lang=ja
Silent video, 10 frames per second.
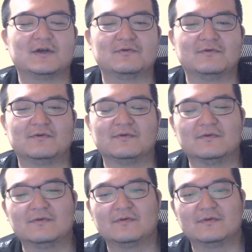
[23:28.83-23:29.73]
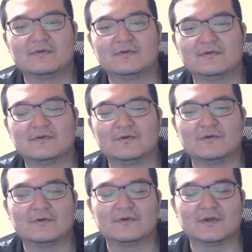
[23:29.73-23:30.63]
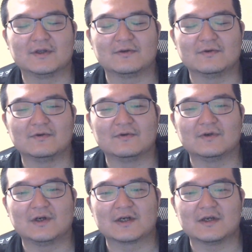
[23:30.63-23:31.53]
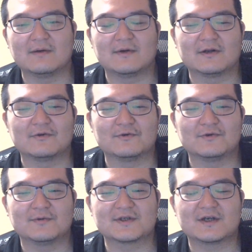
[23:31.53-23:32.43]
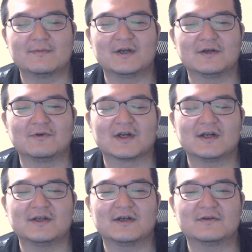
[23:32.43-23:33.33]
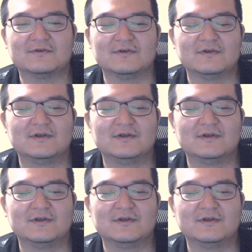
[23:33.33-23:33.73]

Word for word: あのー、おえっと、秋葉原のヨドバシカメラの中にある、